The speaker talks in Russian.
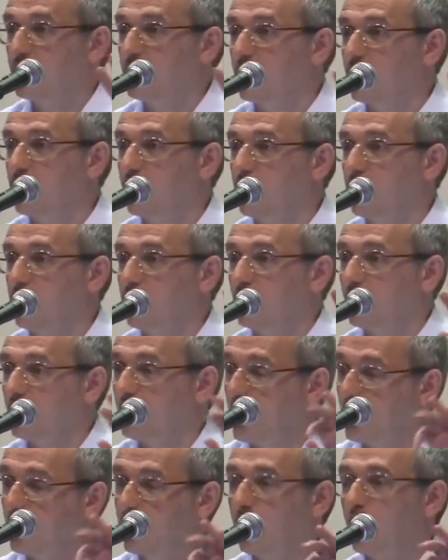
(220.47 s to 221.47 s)
жить,
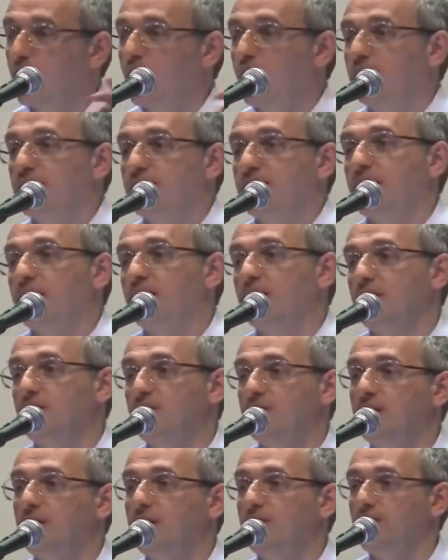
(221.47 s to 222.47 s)
но для другого склада
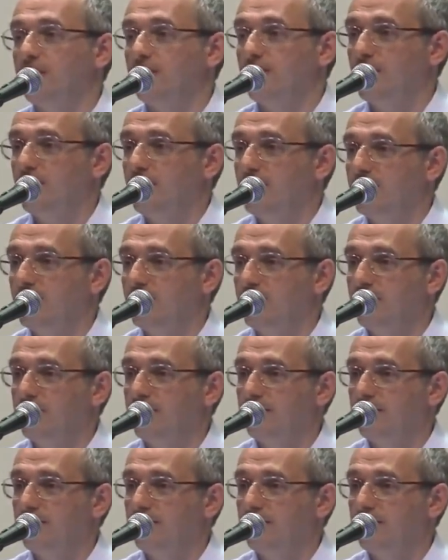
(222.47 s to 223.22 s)
людей, понимаете?